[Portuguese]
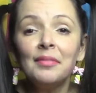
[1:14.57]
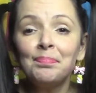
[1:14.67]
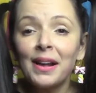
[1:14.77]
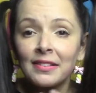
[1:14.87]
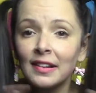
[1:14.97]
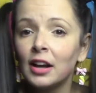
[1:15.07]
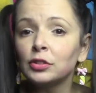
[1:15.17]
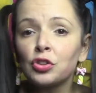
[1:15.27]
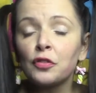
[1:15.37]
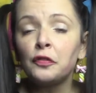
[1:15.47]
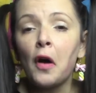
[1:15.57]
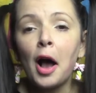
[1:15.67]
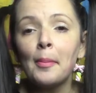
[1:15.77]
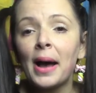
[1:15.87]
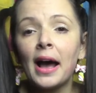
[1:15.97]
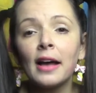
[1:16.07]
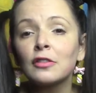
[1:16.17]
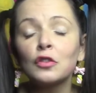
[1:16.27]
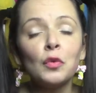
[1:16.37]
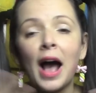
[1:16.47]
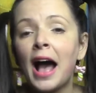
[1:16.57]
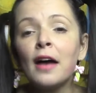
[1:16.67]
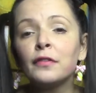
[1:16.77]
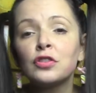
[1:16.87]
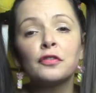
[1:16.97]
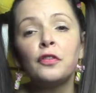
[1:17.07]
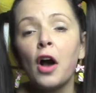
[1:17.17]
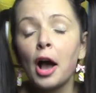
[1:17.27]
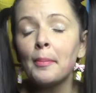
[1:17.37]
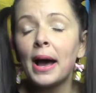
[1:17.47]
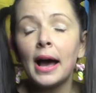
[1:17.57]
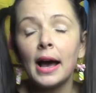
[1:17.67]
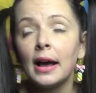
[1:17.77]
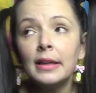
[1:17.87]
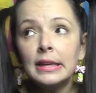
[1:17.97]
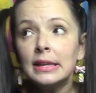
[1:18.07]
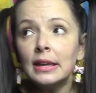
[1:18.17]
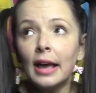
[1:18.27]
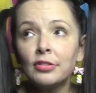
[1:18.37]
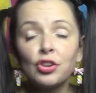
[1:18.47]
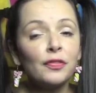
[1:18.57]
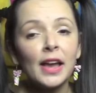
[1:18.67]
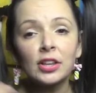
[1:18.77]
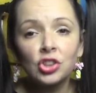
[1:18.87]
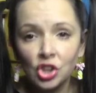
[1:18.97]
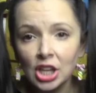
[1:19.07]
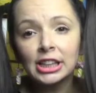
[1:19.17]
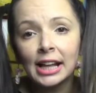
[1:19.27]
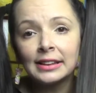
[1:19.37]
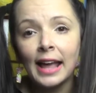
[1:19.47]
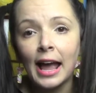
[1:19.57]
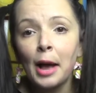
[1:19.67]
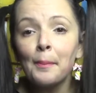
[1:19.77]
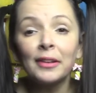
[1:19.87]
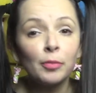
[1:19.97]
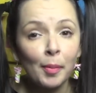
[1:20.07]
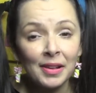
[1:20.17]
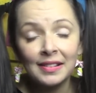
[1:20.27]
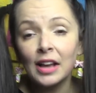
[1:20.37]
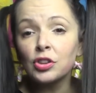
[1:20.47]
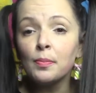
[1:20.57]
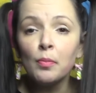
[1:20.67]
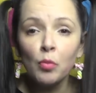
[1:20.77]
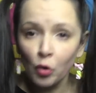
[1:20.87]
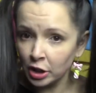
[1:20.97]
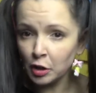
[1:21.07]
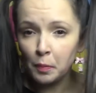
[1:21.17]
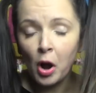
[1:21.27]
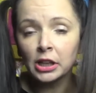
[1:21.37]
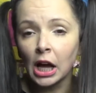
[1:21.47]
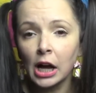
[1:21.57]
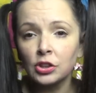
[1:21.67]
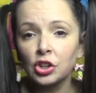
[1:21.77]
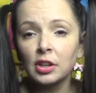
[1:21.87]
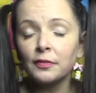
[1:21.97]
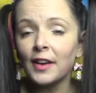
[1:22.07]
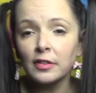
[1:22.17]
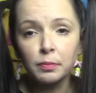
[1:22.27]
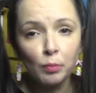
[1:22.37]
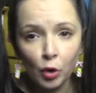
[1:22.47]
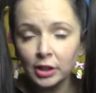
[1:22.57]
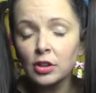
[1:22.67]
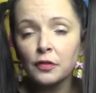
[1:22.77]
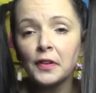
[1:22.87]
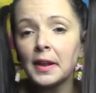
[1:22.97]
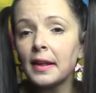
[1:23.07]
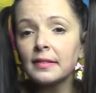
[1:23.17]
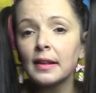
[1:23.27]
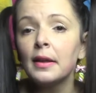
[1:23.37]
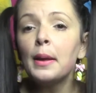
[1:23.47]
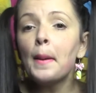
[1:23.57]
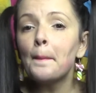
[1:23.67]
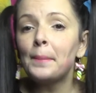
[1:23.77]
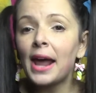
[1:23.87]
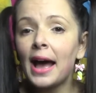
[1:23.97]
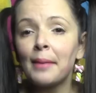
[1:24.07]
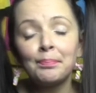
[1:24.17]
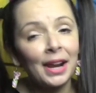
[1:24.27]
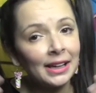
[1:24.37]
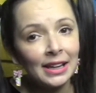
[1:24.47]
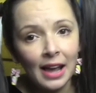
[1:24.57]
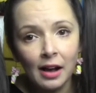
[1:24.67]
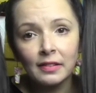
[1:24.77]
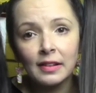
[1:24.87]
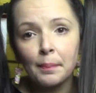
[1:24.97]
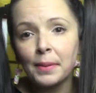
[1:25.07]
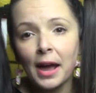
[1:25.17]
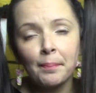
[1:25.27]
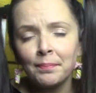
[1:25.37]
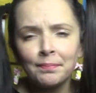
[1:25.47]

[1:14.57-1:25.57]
passando de forma suave, de forma é, divertida até, mas uma mensagem muito importante que faz muita diferença para a criança, para